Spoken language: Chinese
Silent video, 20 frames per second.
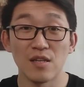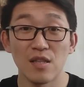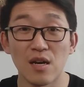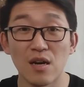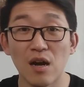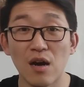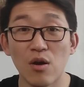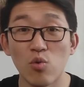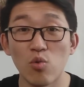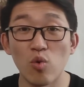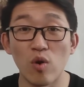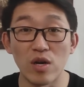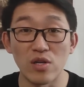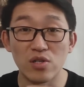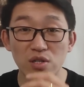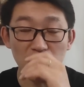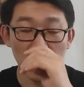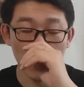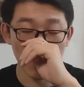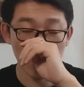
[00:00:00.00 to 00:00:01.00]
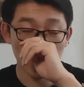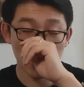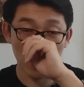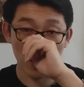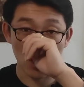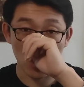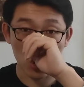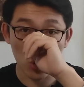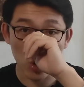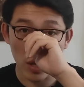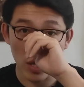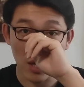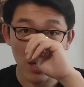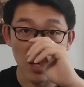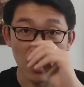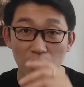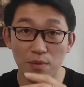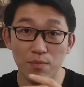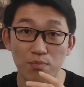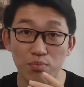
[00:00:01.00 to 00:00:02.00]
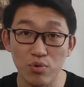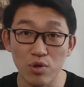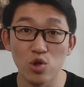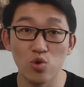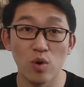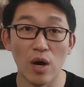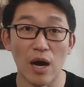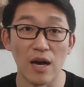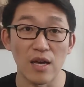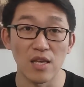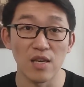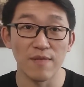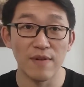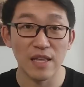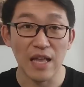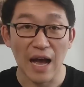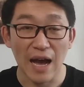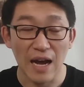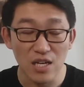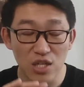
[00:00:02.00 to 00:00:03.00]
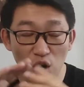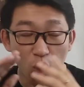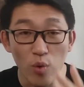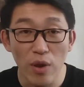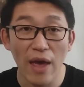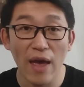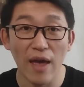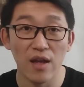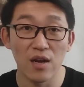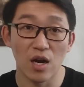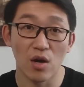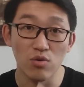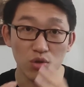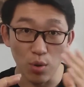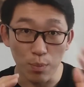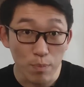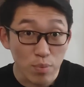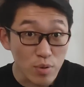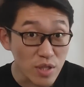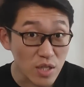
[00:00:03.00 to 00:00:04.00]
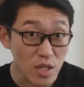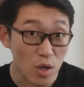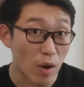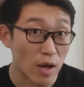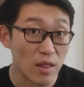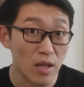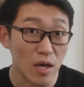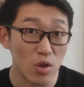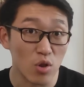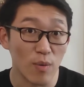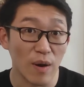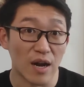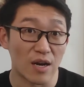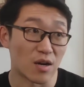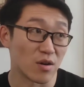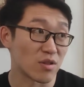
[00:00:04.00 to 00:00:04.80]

当然我知道，就是你说的可能不是说啊，因为他抽烟，然后你就不喜欢他，对吧？